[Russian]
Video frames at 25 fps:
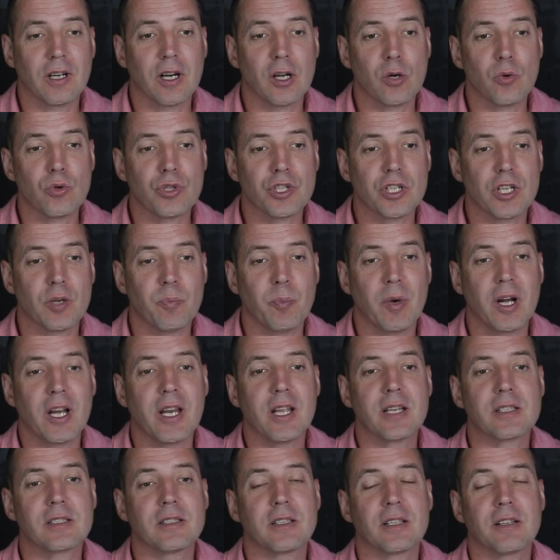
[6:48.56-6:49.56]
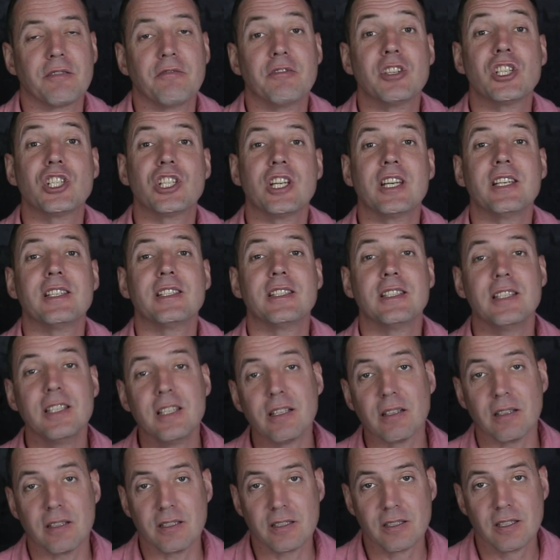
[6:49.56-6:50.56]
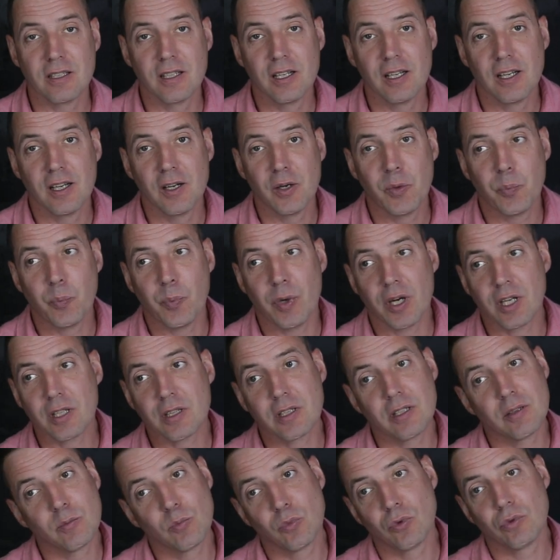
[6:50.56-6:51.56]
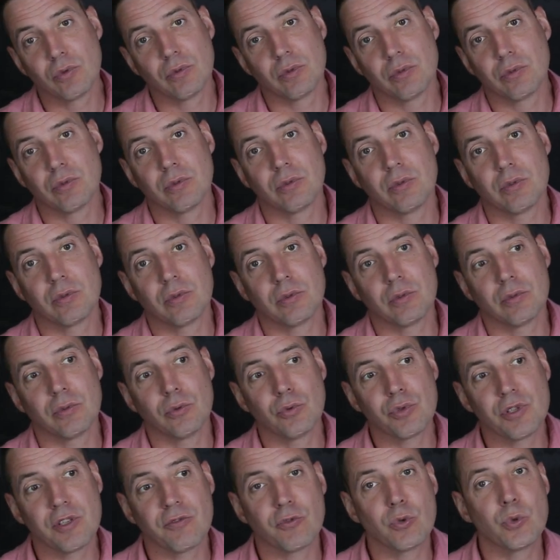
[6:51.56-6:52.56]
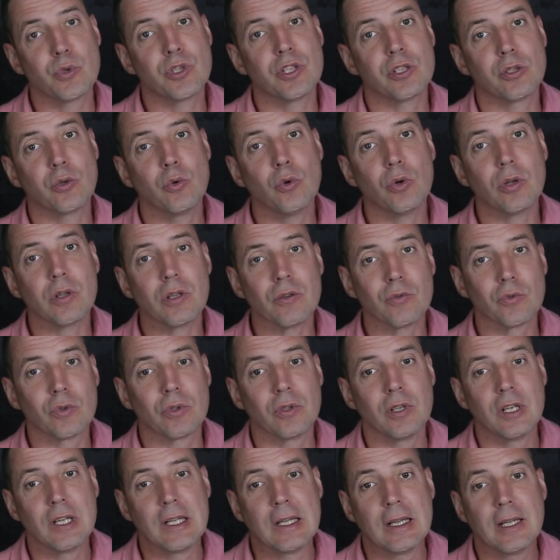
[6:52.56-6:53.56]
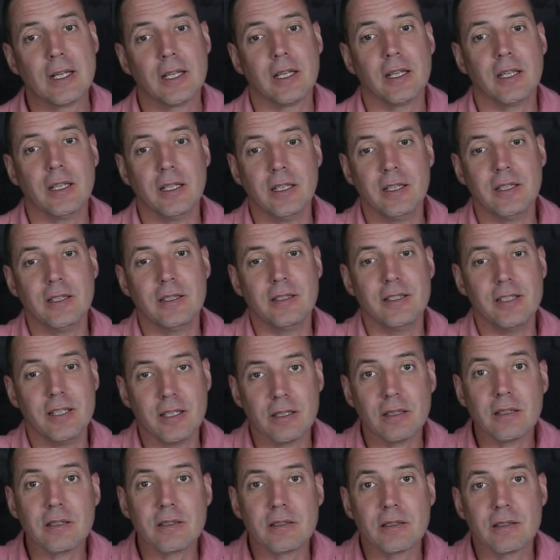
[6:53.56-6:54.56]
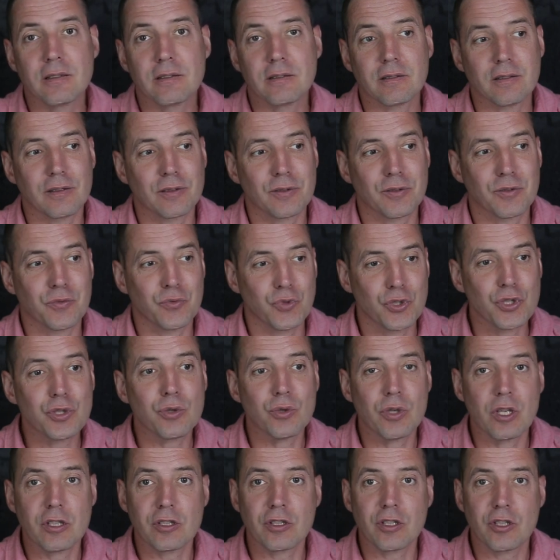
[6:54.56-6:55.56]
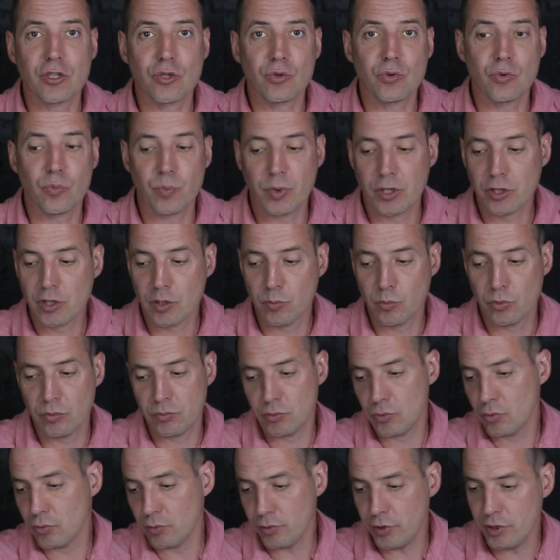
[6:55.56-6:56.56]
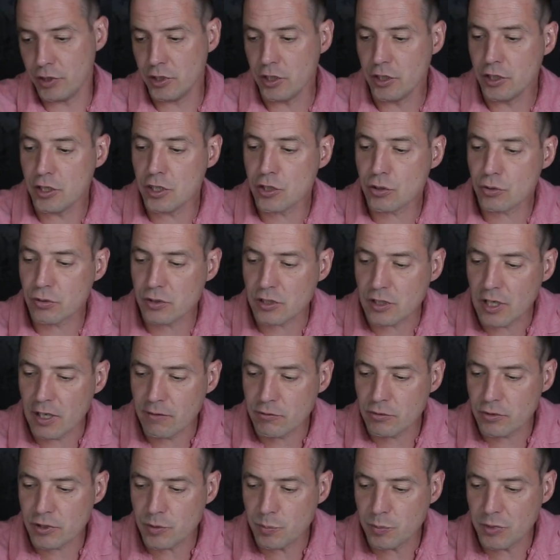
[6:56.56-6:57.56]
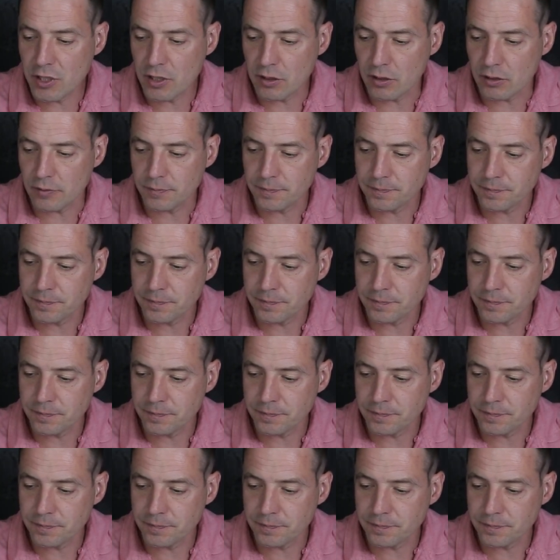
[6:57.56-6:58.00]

хороших, полезных вещей сделать. Поэтому нужно включить голову и делать. Э, вот что я скажу. Поэтому ну, единичку ставлю смело.